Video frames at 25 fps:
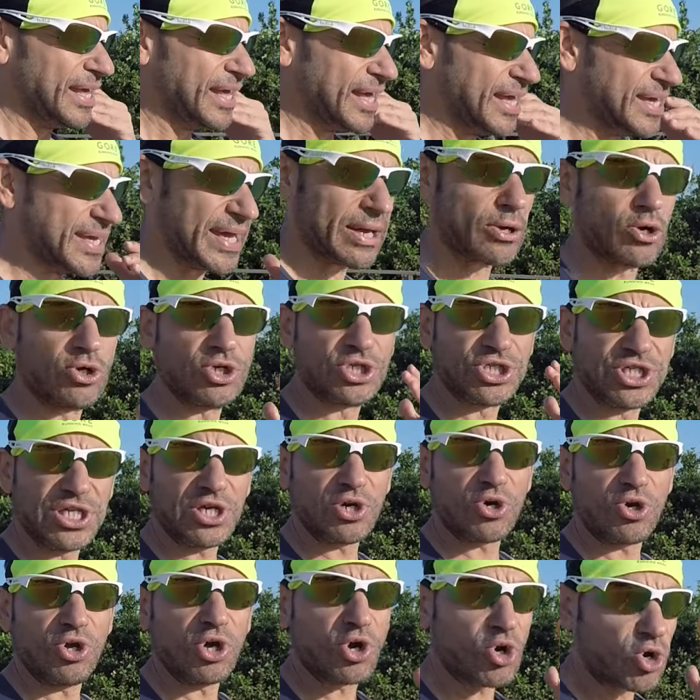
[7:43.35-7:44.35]
¿Y qué
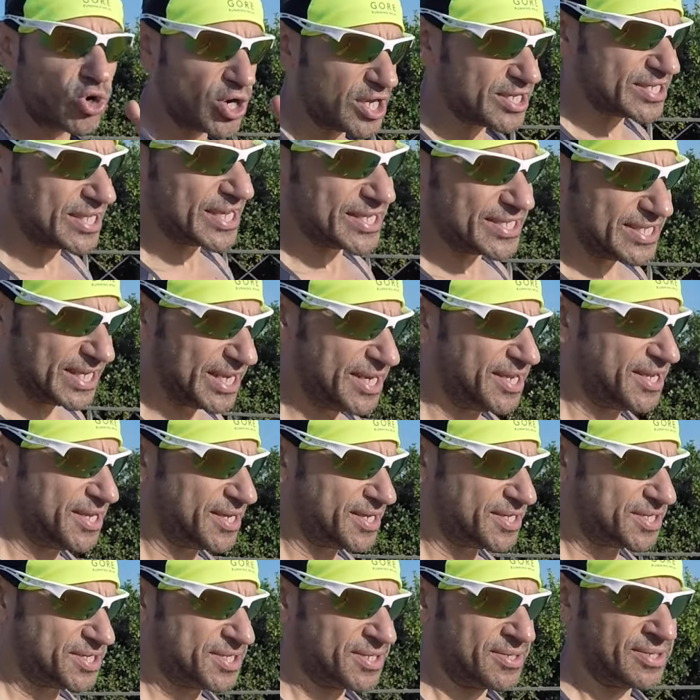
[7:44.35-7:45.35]
consigo yo con estas
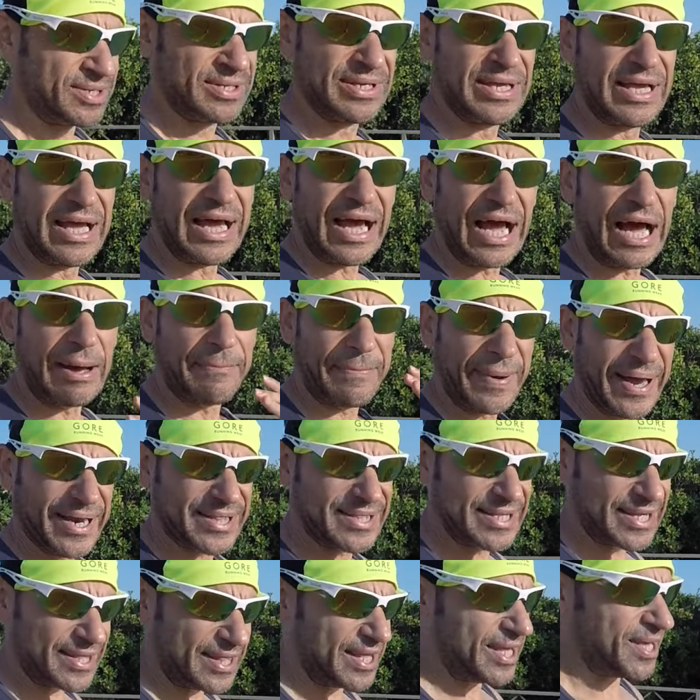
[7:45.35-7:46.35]
series?
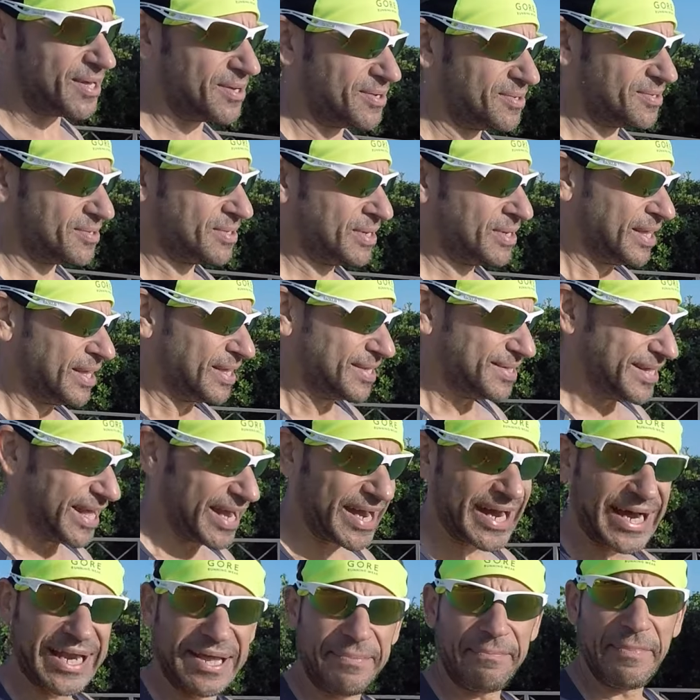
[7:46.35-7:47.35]
Aparte de
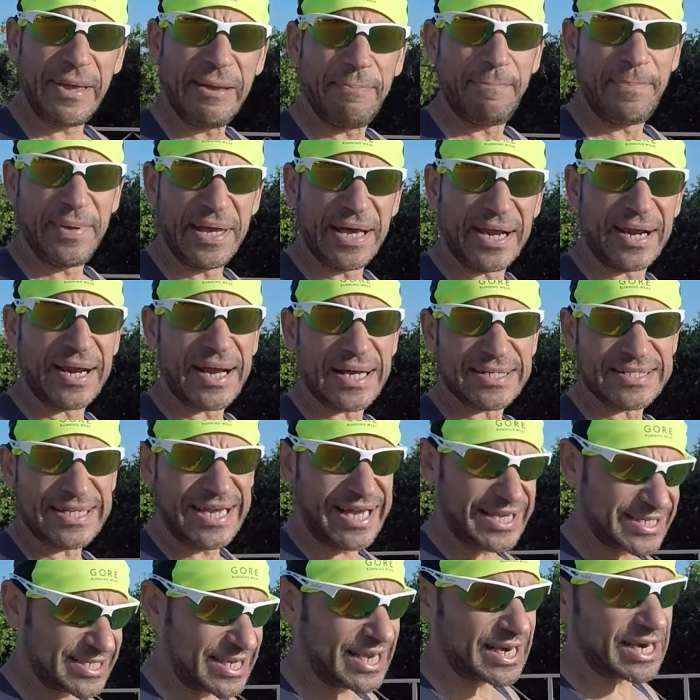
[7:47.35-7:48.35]
dejar en mis piernas
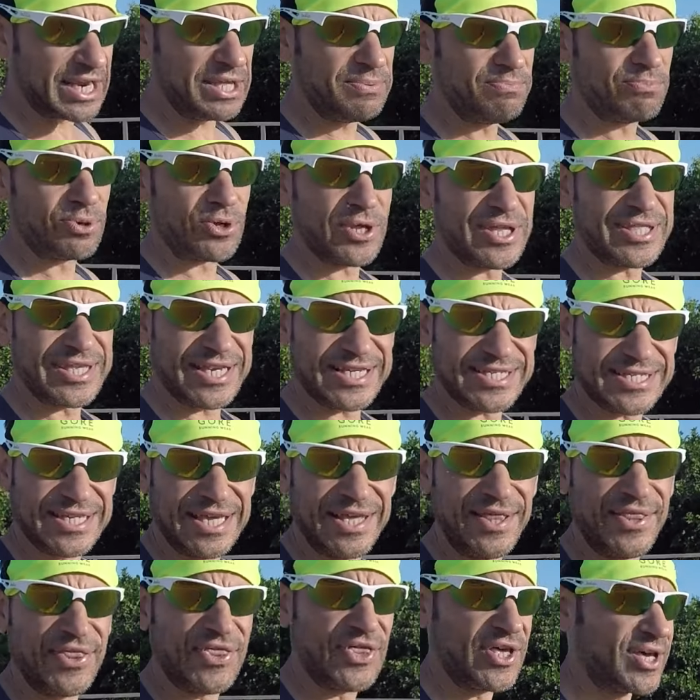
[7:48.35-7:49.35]
ese ritmo de
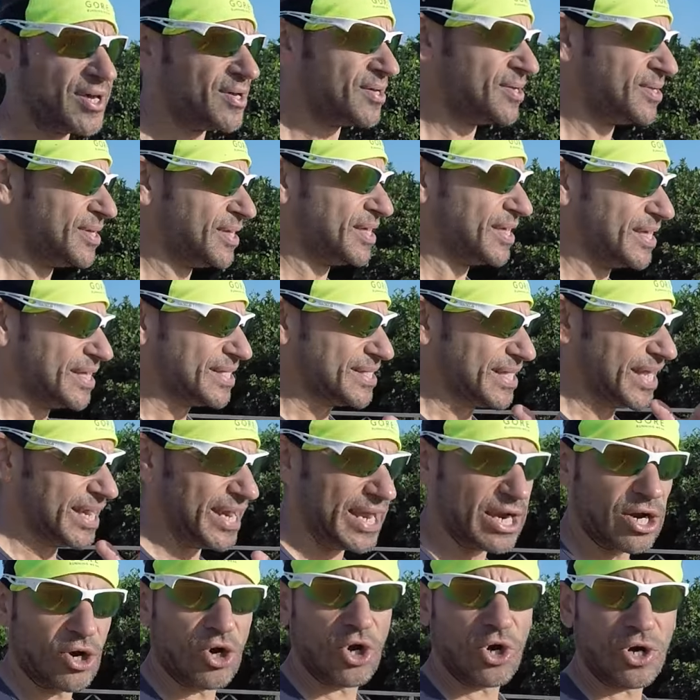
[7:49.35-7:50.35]
3.15,
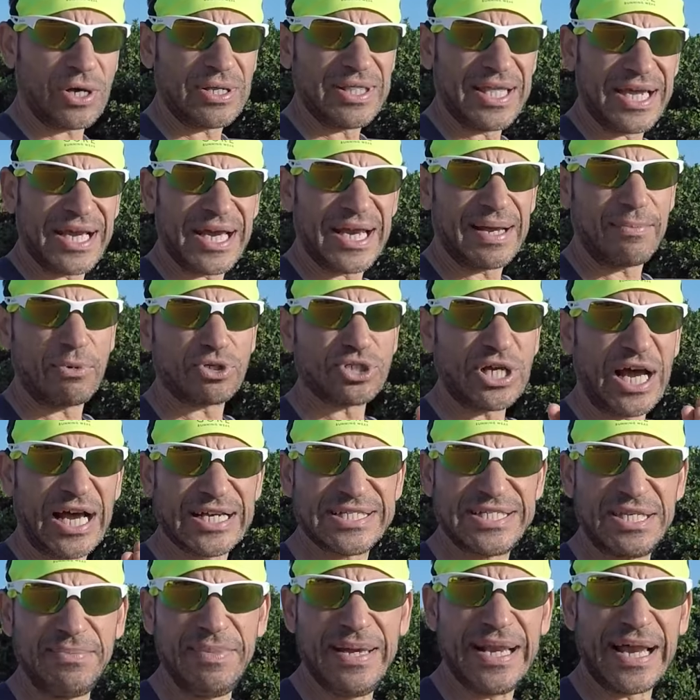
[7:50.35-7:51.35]
tenerlo, dijéramos,
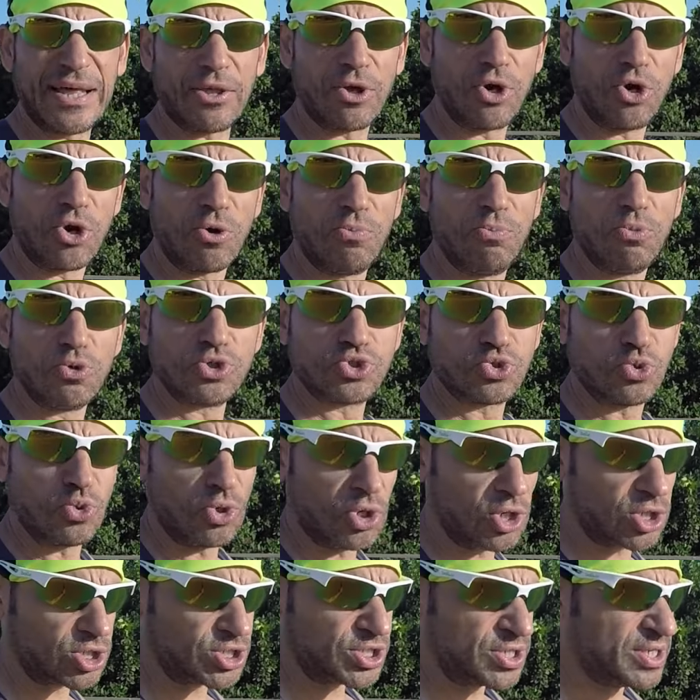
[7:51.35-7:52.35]
asimilado en los
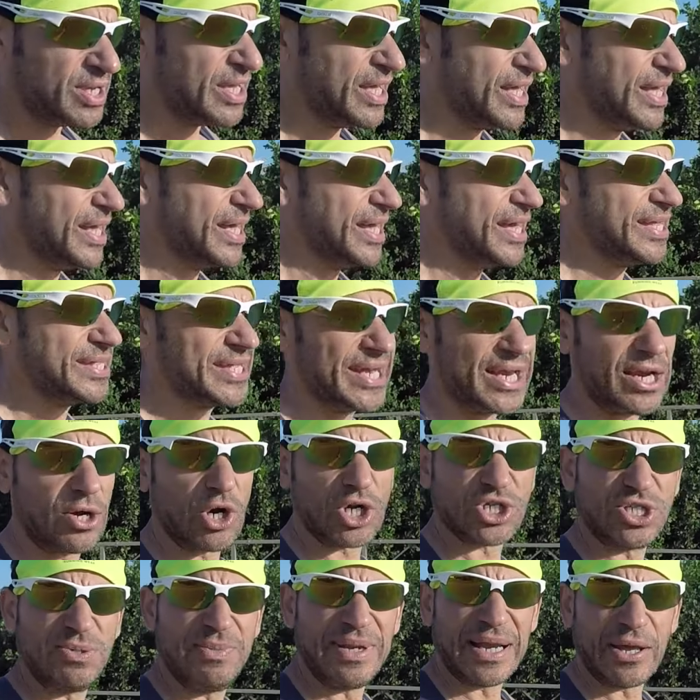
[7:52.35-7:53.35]
músculos y tenerlo
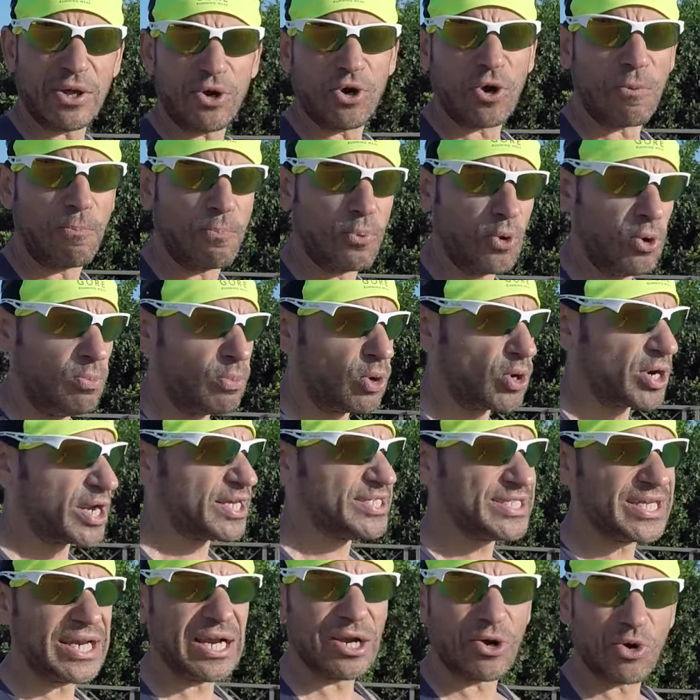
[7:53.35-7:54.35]
asimilado en los
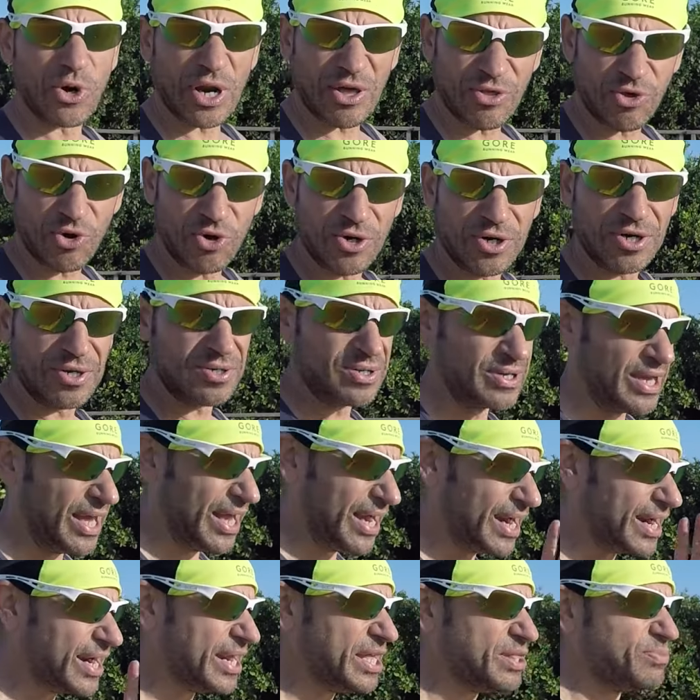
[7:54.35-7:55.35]
pulmones y en el corazón.
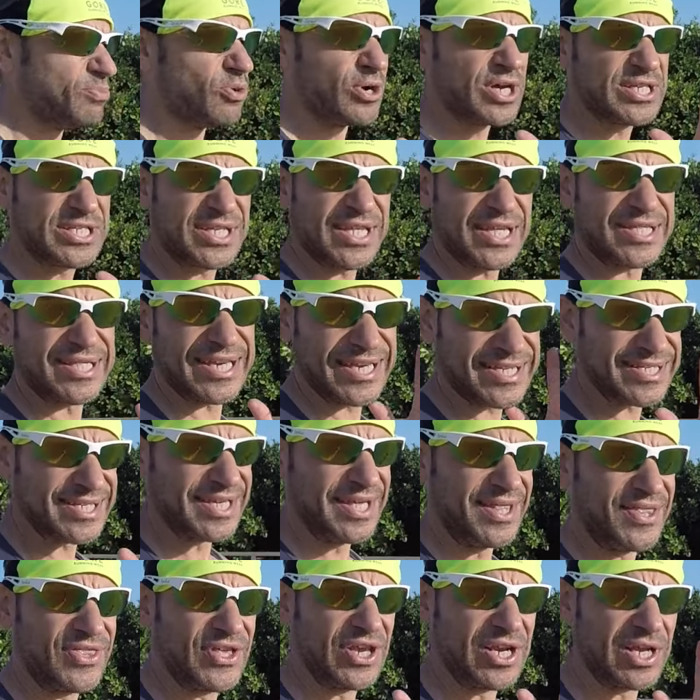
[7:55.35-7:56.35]
El ritmo ese de
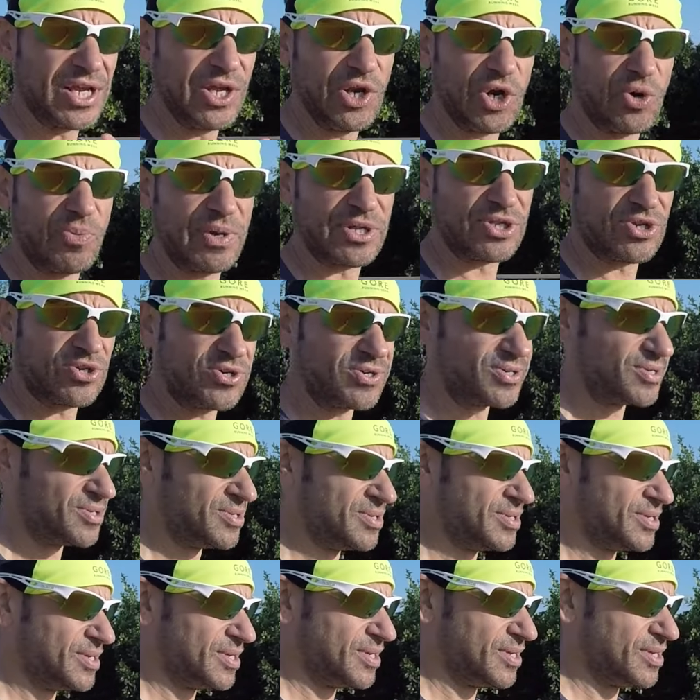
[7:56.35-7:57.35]
3.15 el kilómetro,
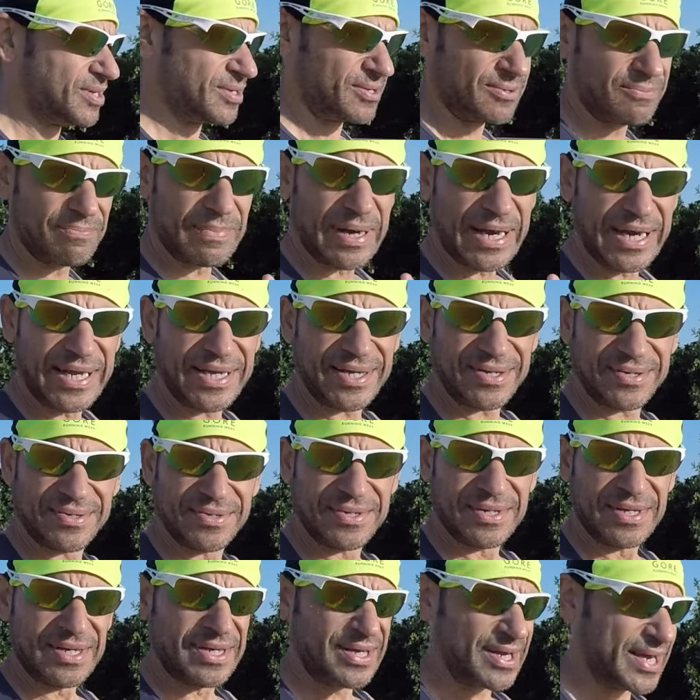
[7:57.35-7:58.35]
¿vale?
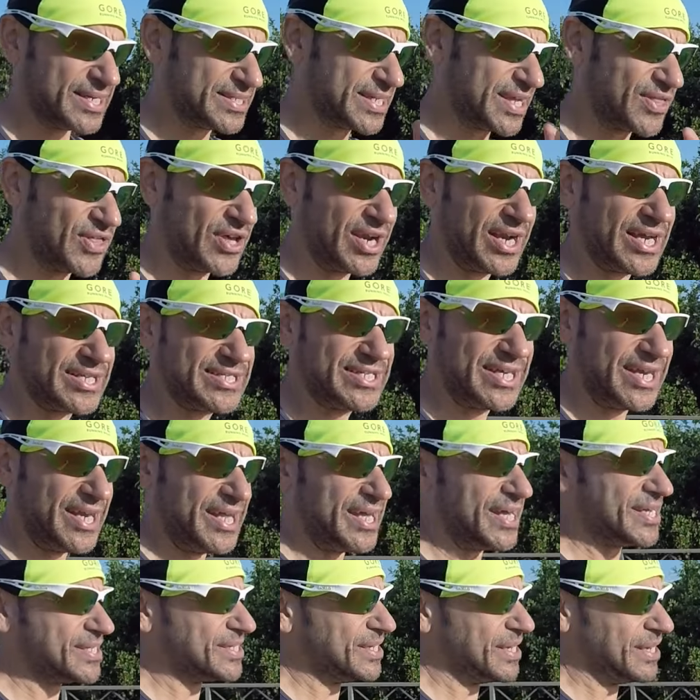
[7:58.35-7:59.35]
Que es hacer las
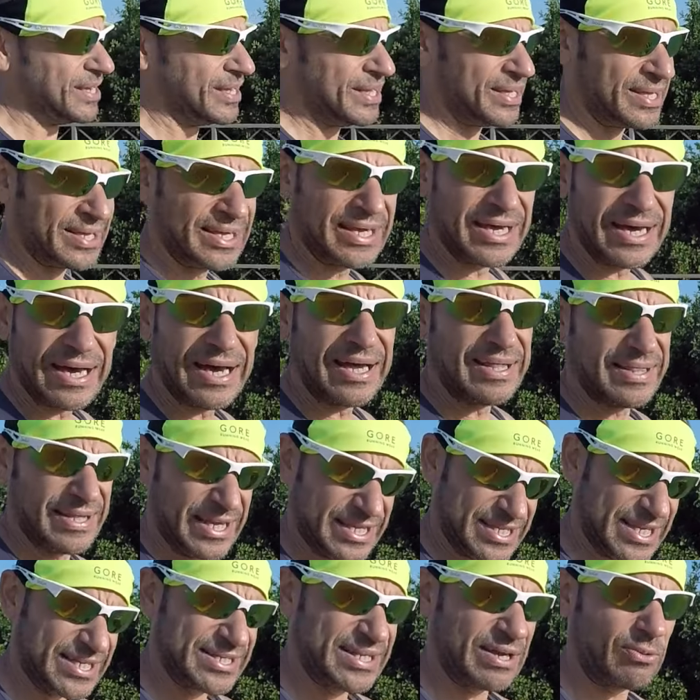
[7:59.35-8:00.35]
series de
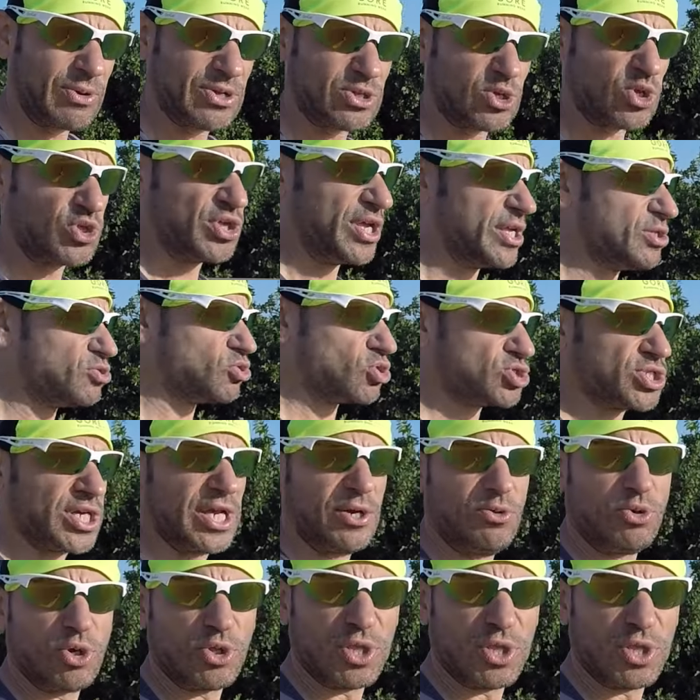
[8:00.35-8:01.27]
estas de 400 en